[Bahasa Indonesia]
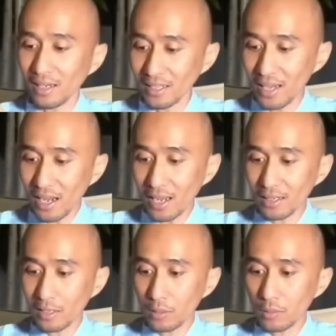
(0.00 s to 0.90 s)
Dan
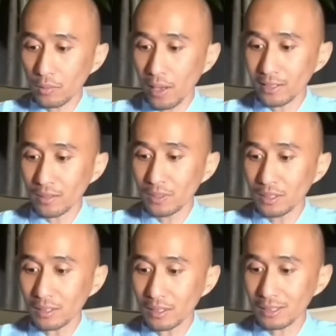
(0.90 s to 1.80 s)
ledakan itu hanya
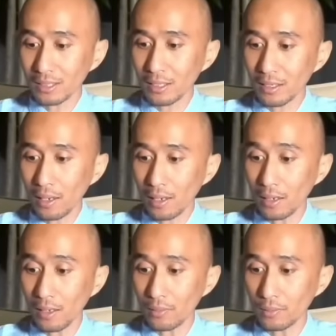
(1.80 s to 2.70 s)
bisa terjadi
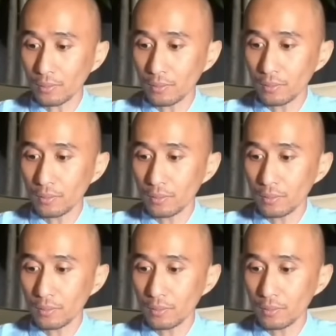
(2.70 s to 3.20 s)
kalau